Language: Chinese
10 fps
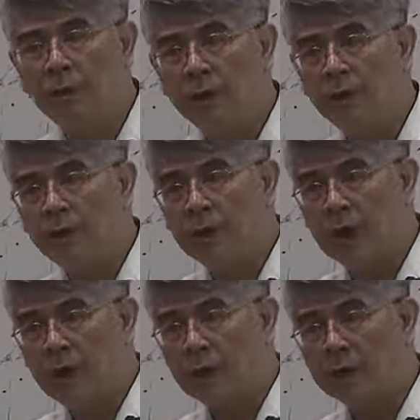比
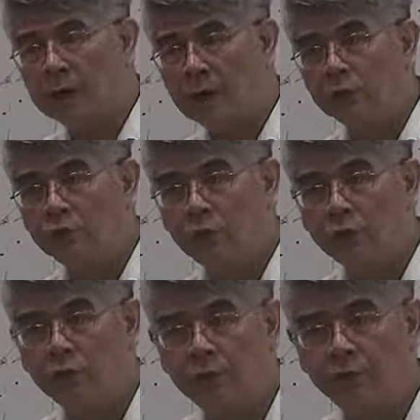两个当
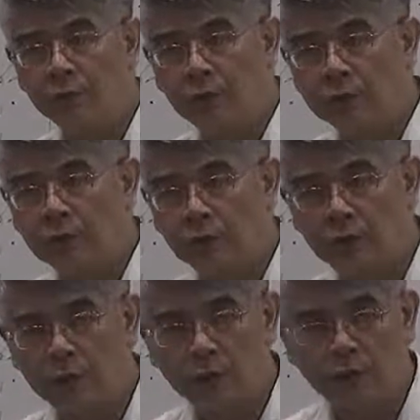中的比较小
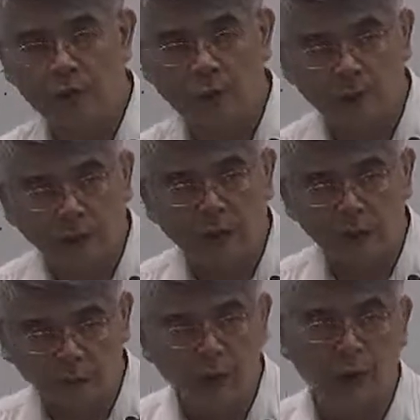的那个值还大
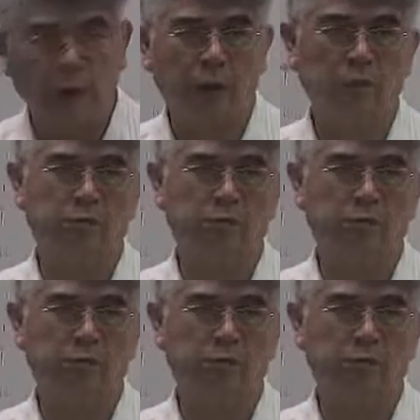就可以了。